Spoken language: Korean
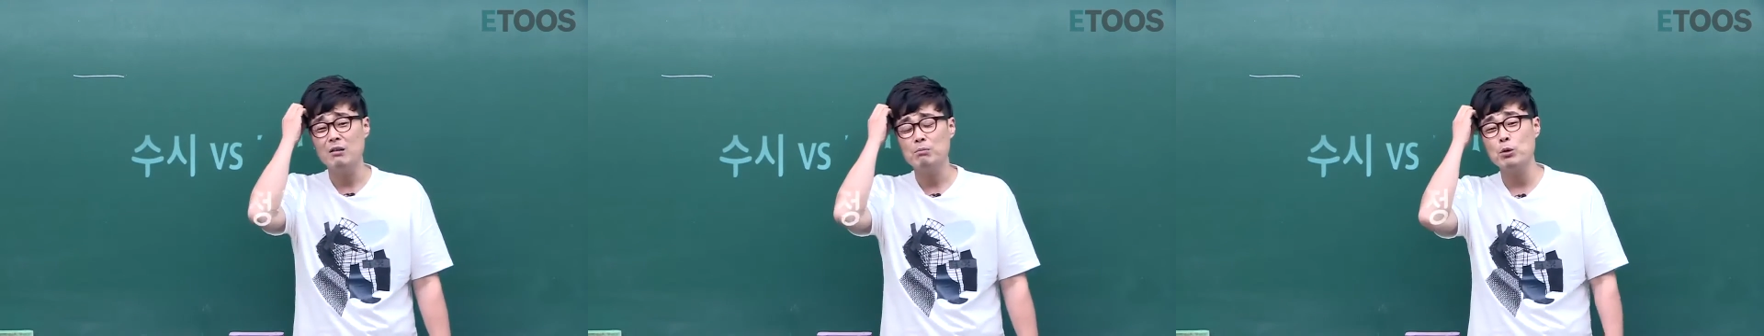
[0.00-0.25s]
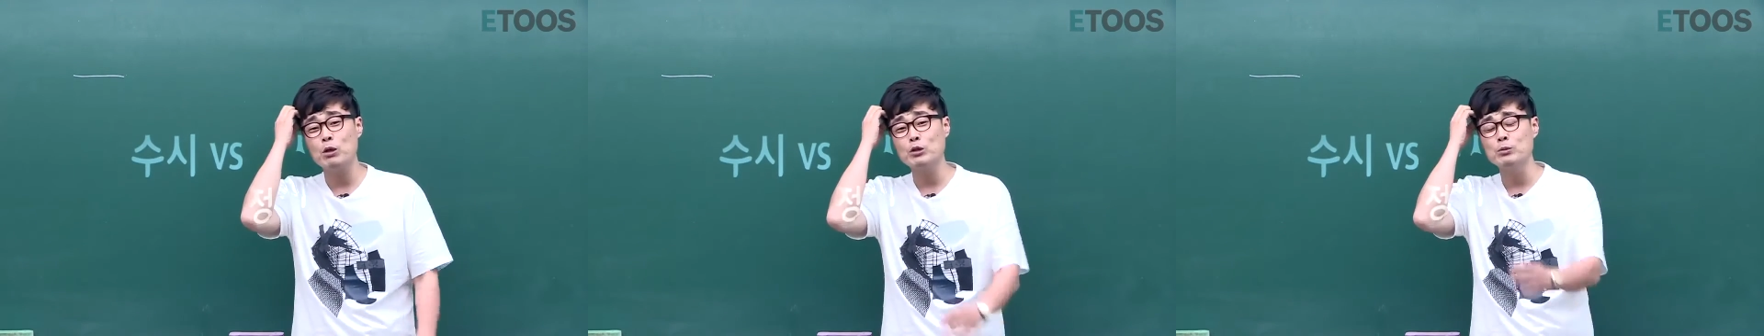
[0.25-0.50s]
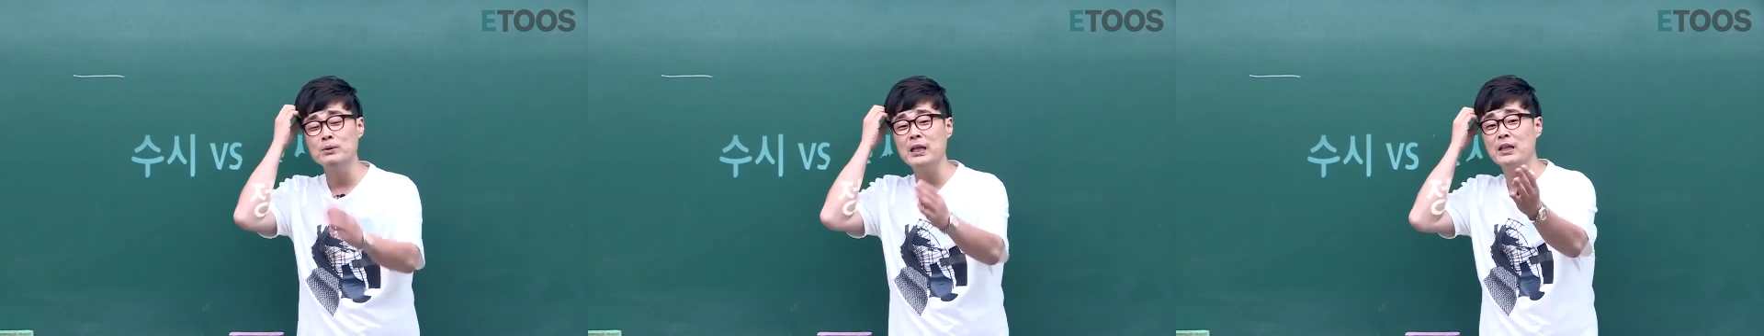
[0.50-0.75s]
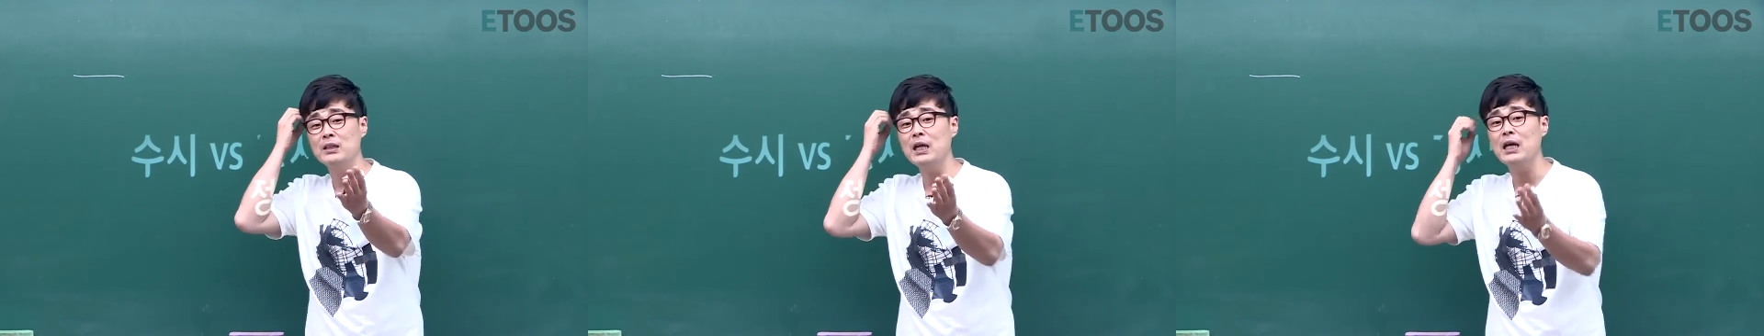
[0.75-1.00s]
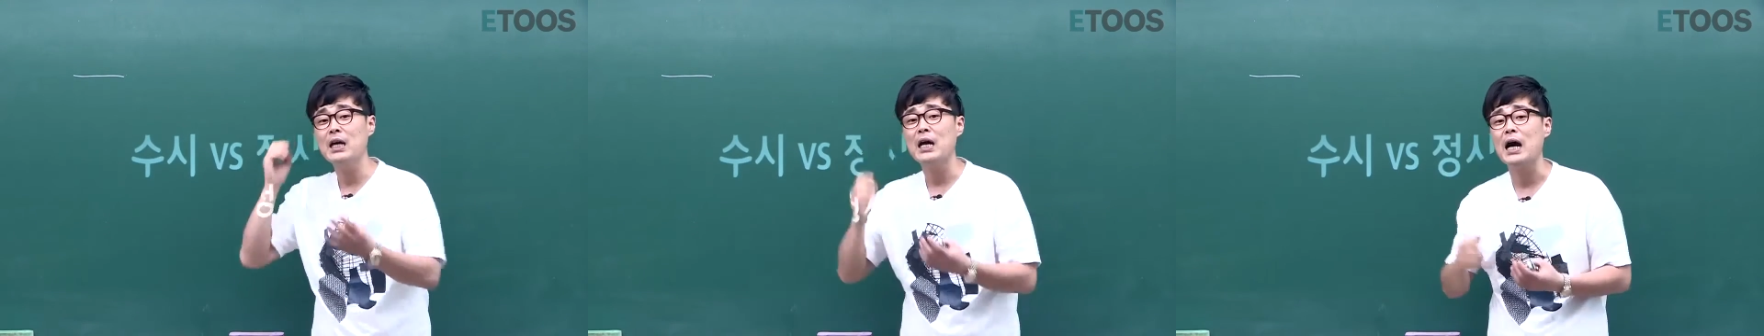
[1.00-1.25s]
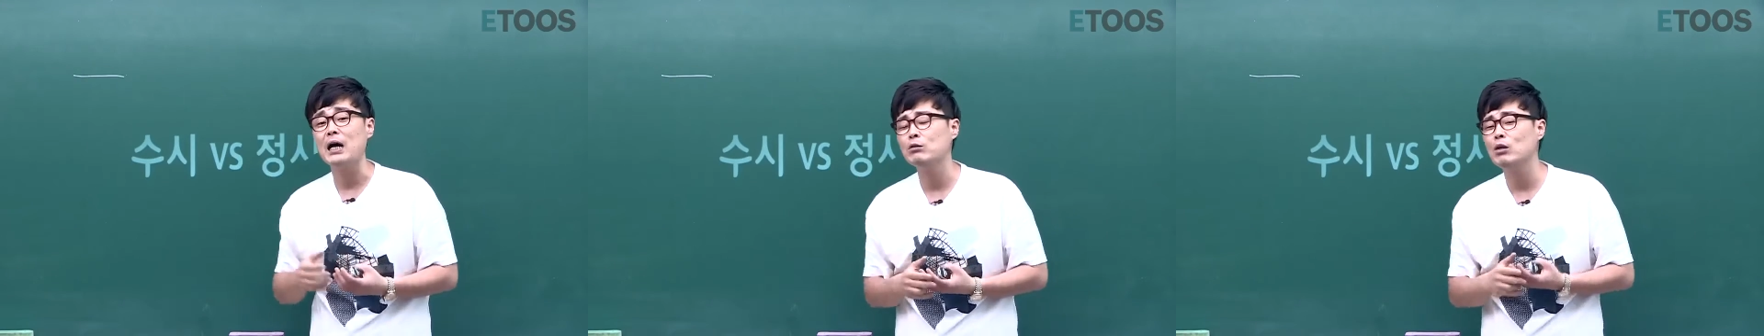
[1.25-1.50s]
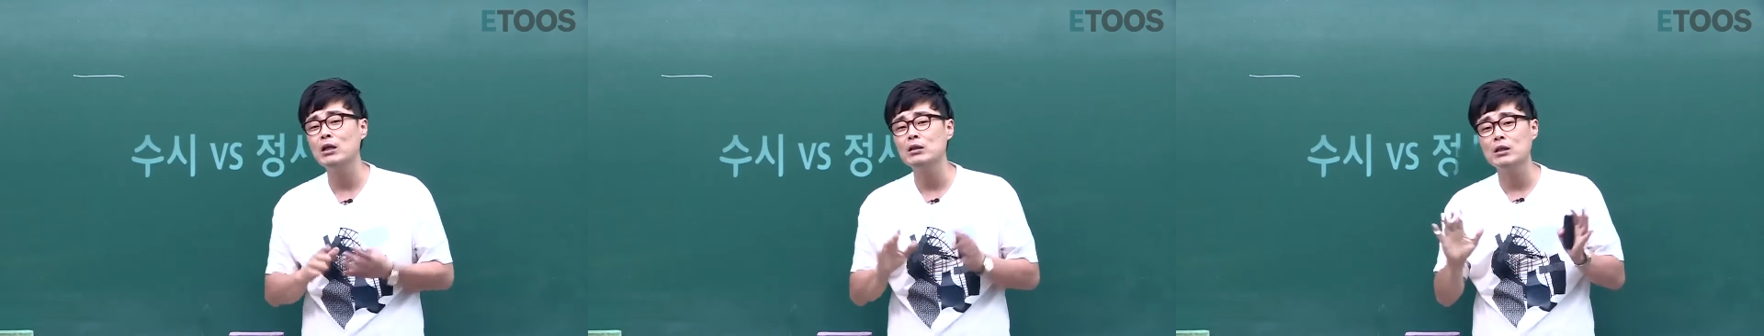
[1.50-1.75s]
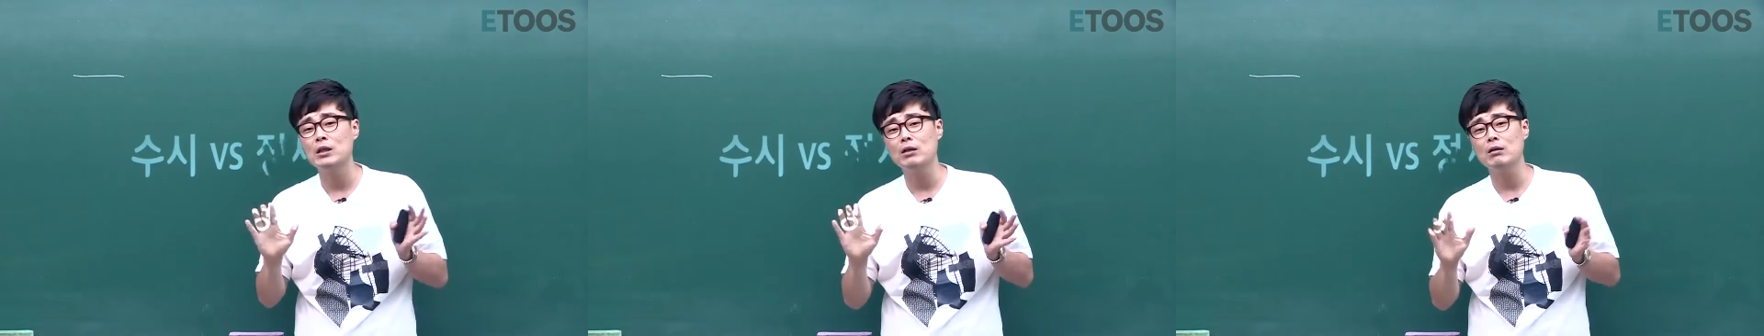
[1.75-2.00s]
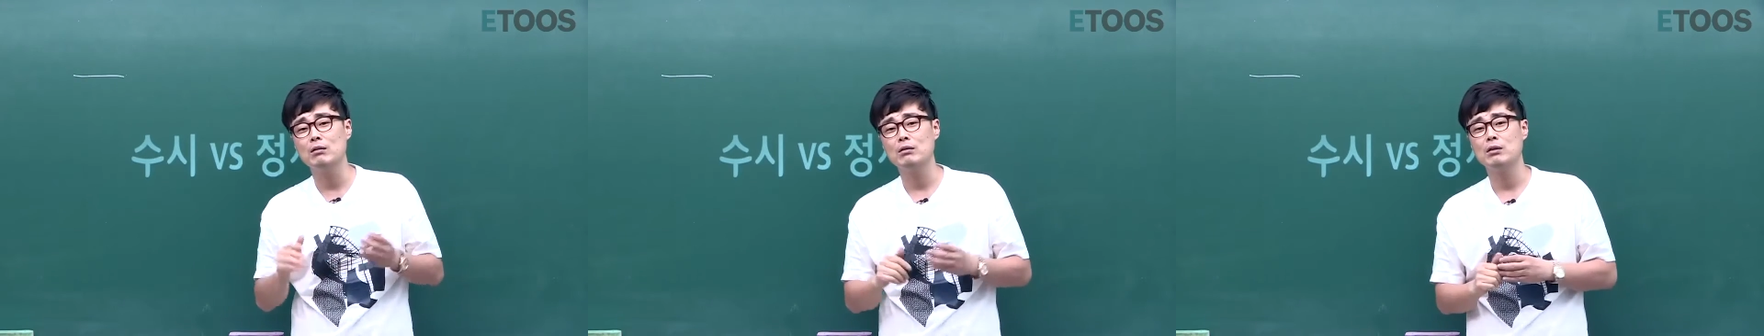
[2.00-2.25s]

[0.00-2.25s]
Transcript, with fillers: 비교과 준비되어 있니? 안 돼 있는데요